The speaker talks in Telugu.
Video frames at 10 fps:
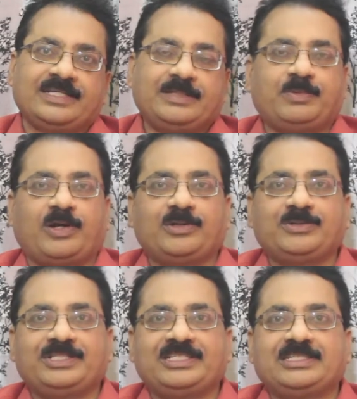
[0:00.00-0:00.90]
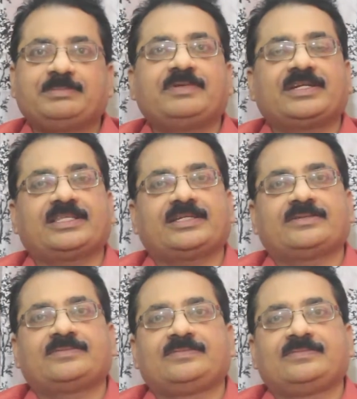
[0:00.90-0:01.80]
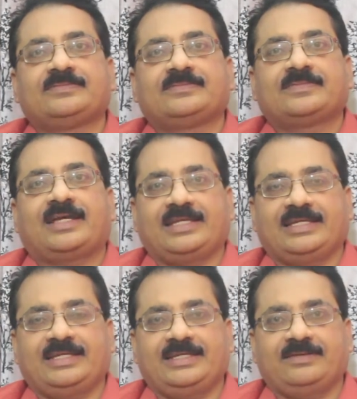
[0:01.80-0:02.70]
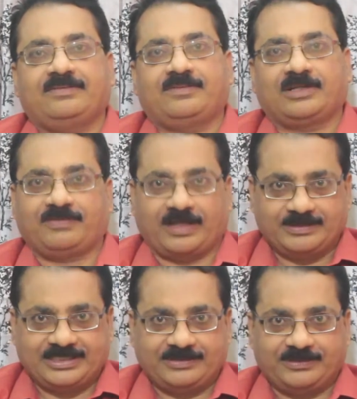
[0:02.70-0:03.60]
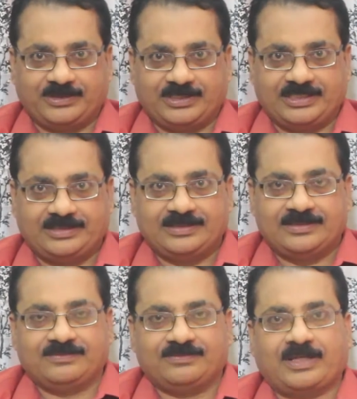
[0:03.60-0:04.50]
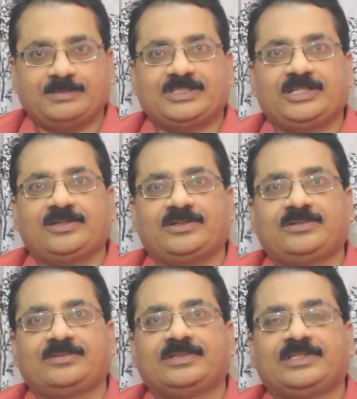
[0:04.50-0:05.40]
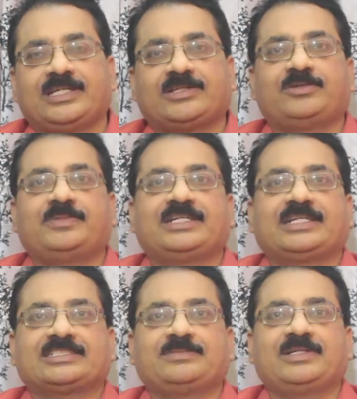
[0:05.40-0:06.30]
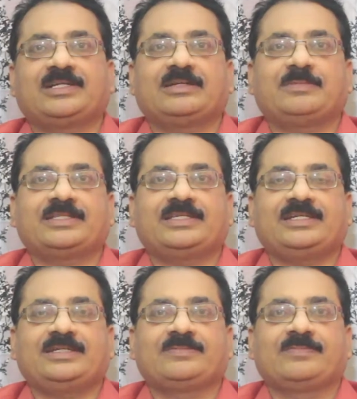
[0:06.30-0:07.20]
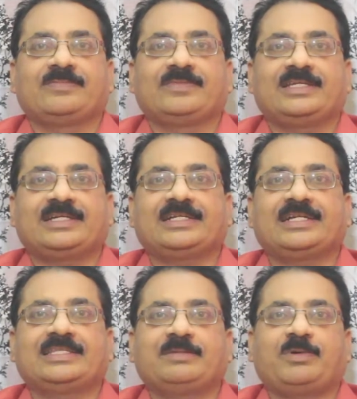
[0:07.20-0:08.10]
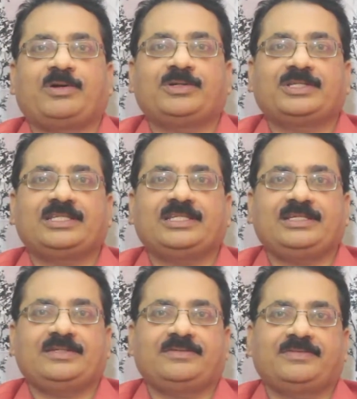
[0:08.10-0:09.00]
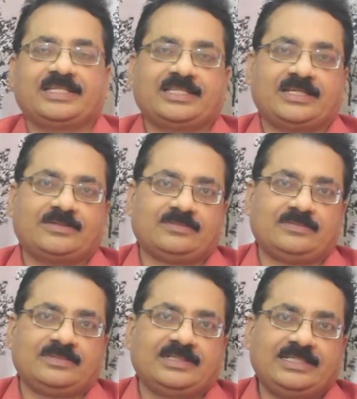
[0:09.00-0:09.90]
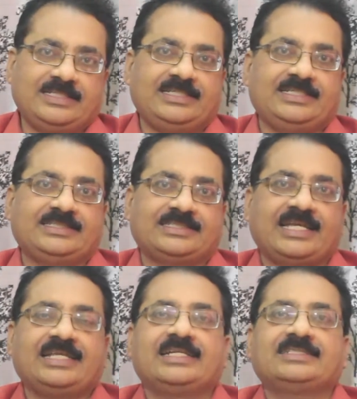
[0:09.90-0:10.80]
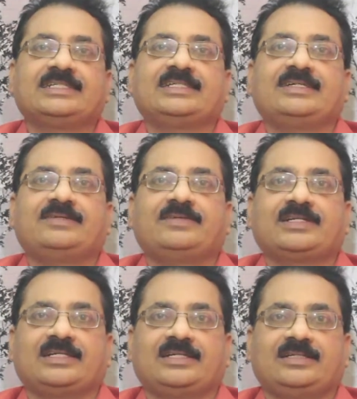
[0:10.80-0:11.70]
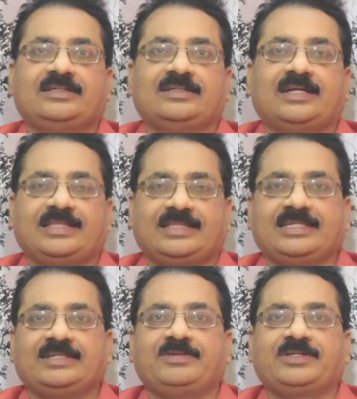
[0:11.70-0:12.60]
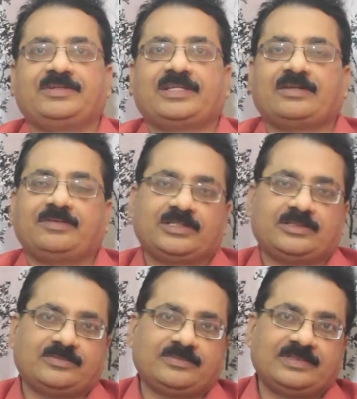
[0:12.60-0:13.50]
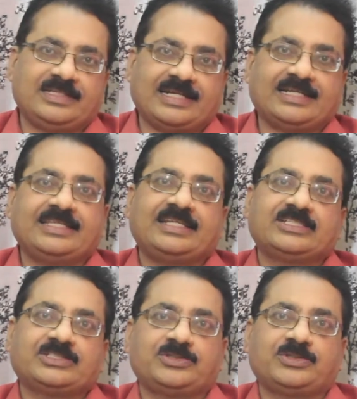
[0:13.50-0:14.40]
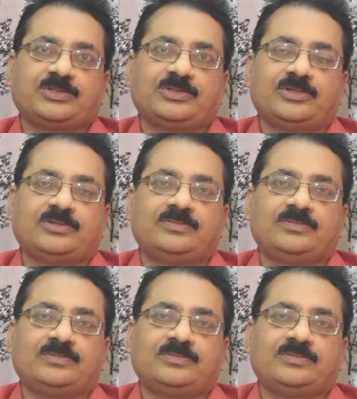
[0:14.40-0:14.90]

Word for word: ఇది బాగుందని చెప్పి పెడతారు అలాగే ఒక ఫార్మసీ ఉంటుంది ఫార్మసీలో ఎక్కువ మంది కస్టమర్లు కనపడితే ఇక్కడికి వెళితే బాగుంటుందని వెళతారు ఇది సైకలాజికల్గా ఒక అందరికీ ఉన్నటువంటి అలవాటు ఎక్కడైతే రష్ ఉంటుందో